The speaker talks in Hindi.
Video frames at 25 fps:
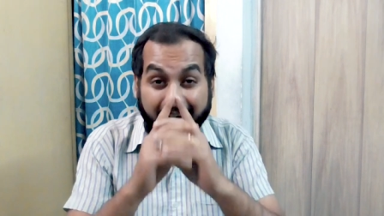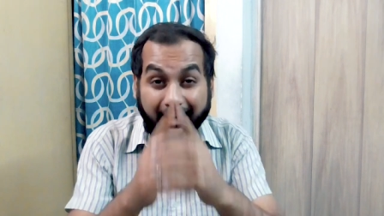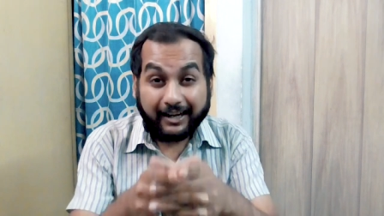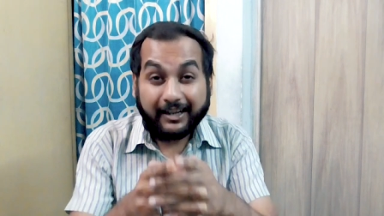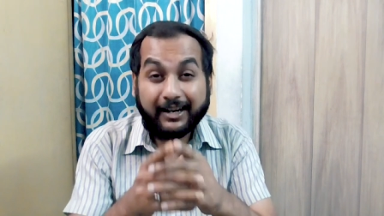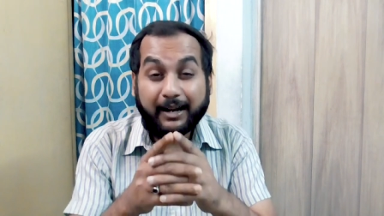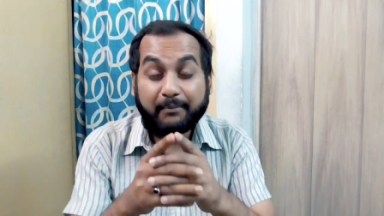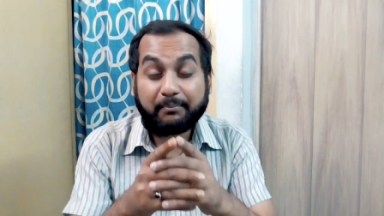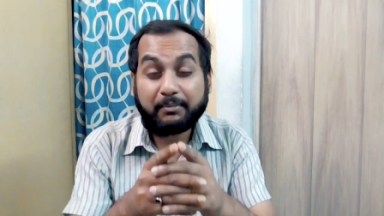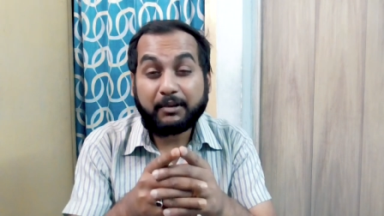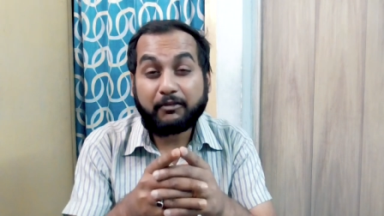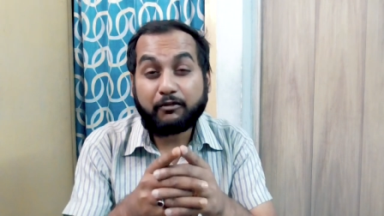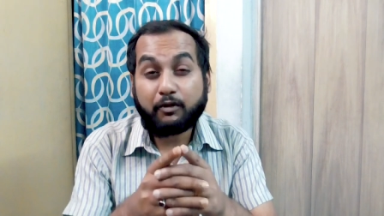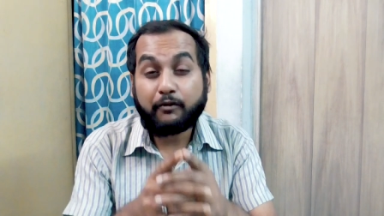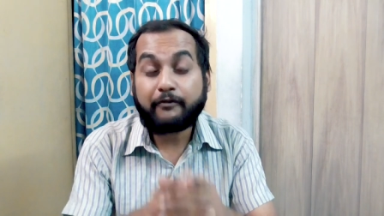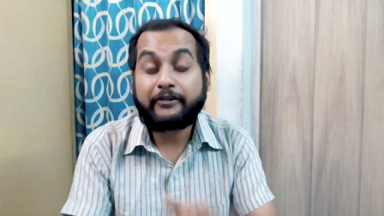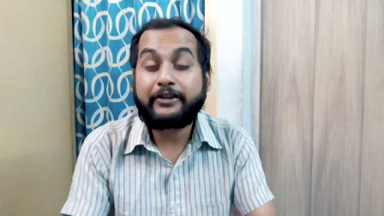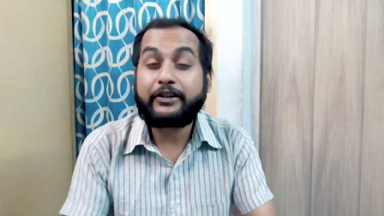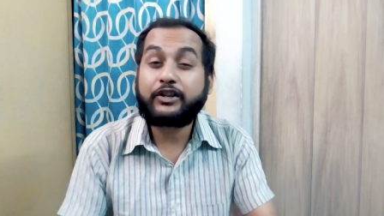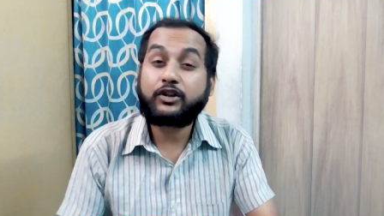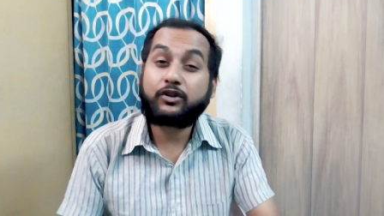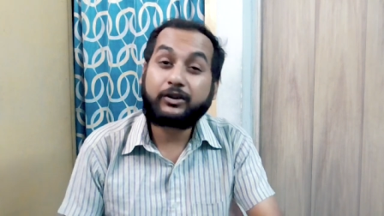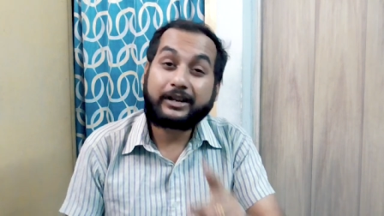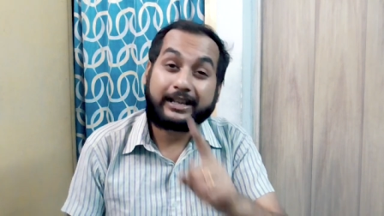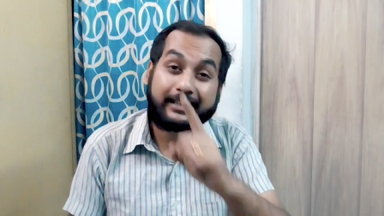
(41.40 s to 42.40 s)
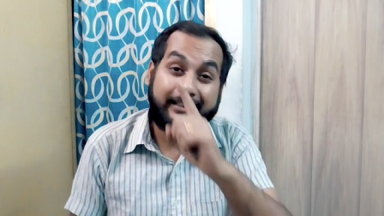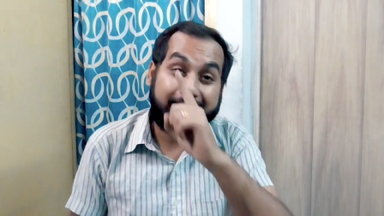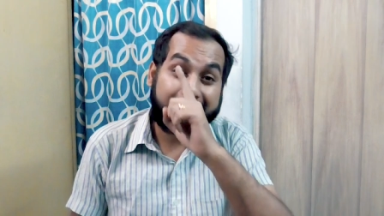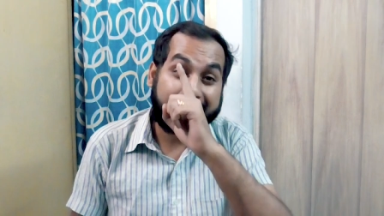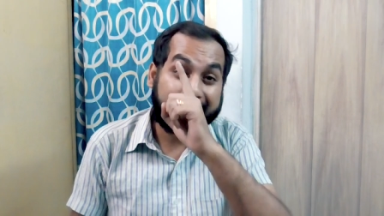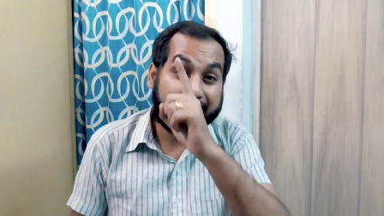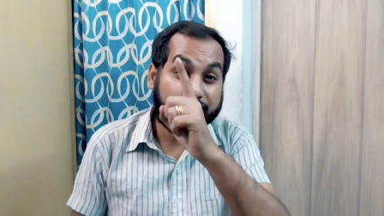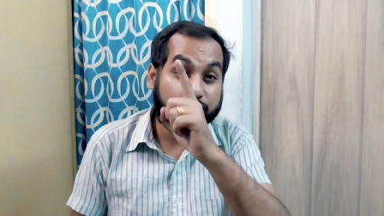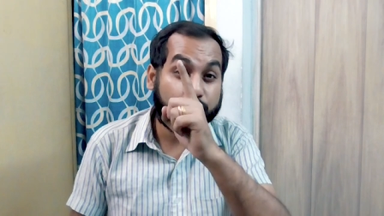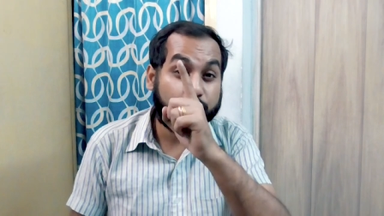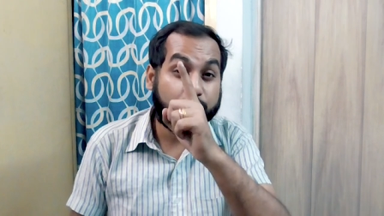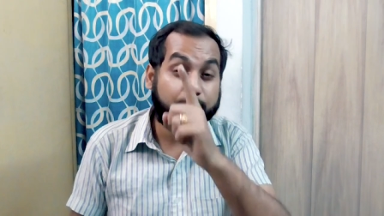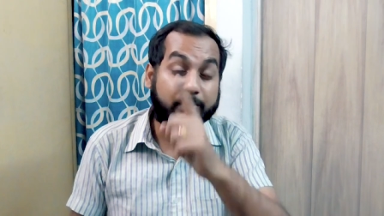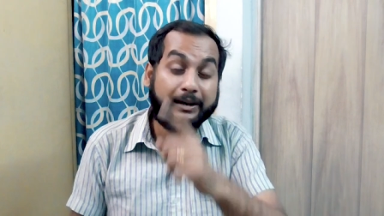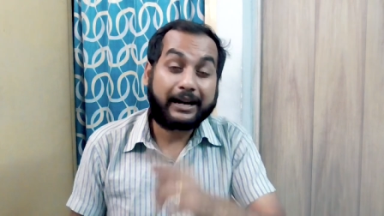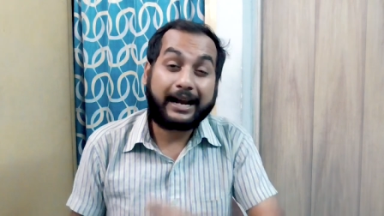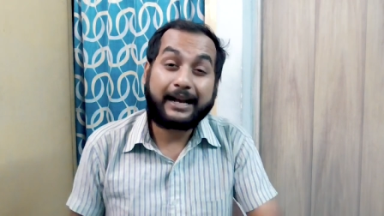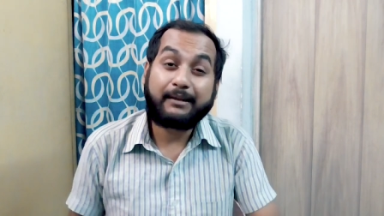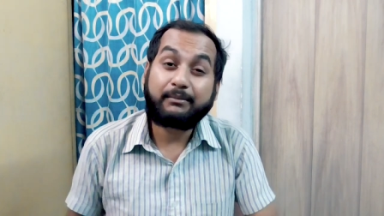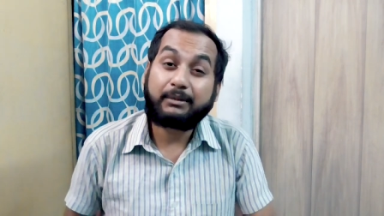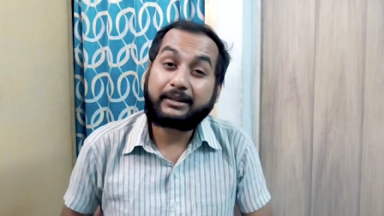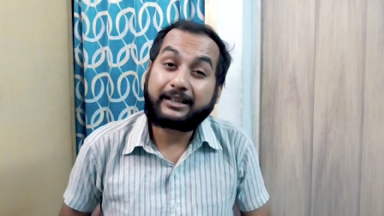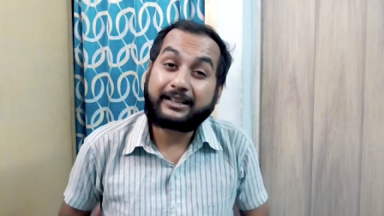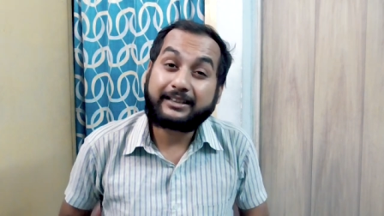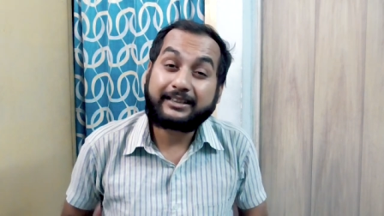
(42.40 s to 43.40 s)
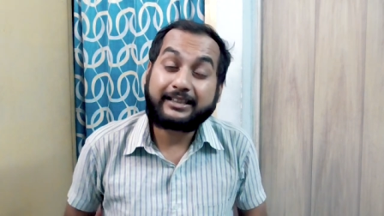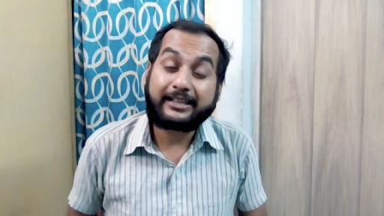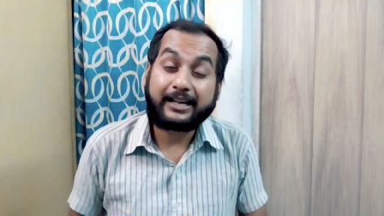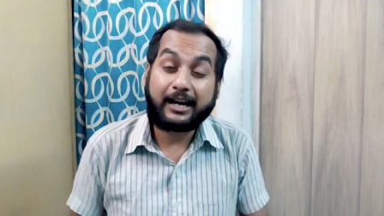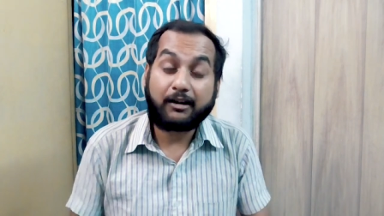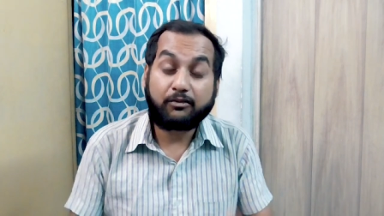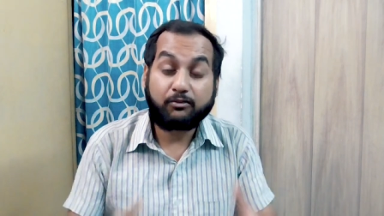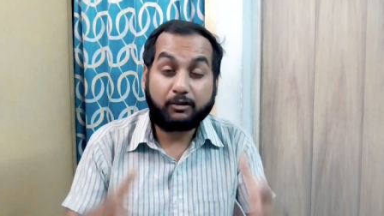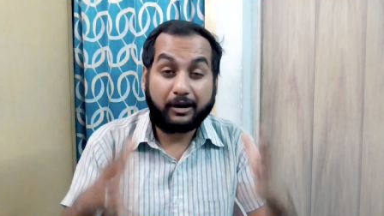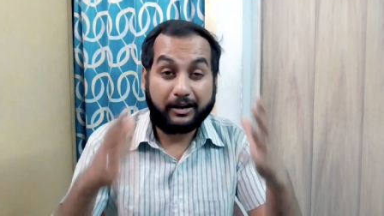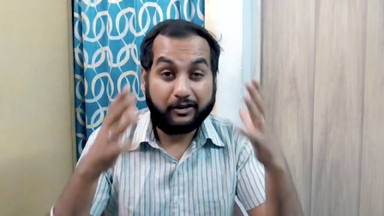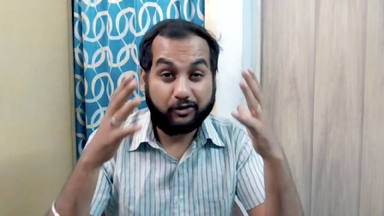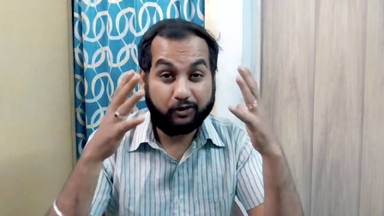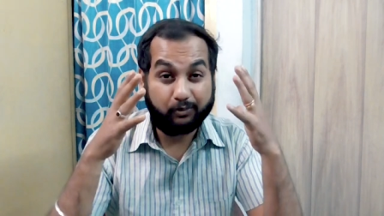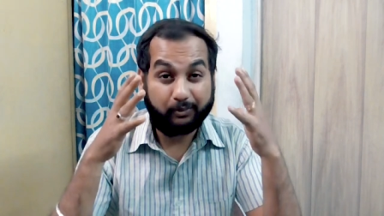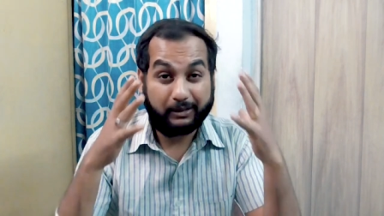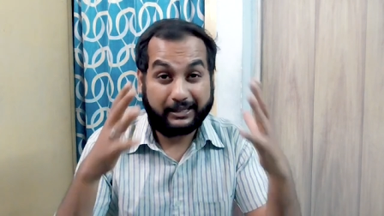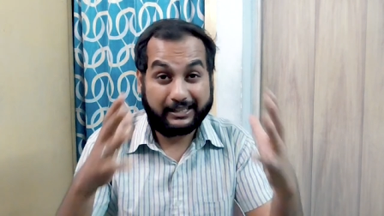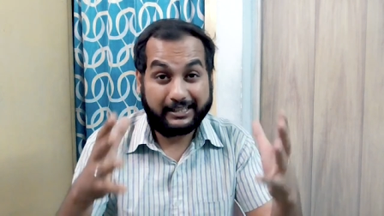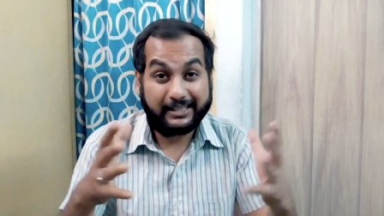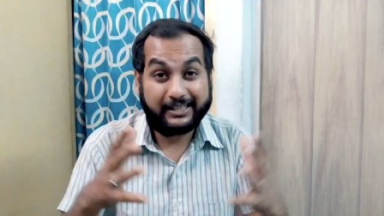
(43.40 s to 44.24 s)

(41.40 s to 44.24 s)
अगर आपने वो वीडियो नहीं देखा तो ऊपर आई बटन दिया हुआ है उस पर